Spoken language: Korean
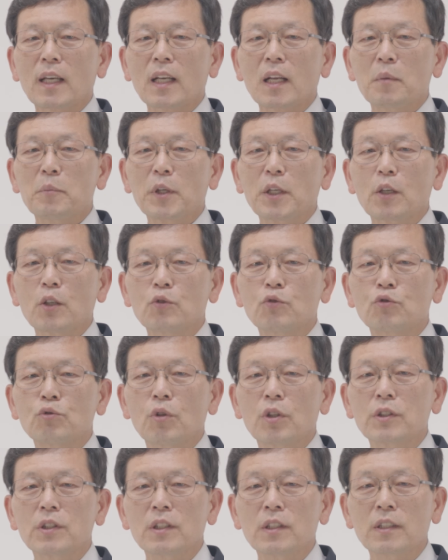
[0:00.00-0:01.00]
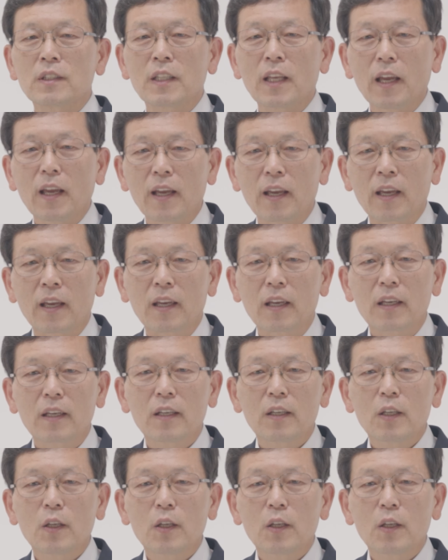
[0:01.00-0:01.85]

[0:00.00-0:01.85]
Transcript: 사람에게 주어질 때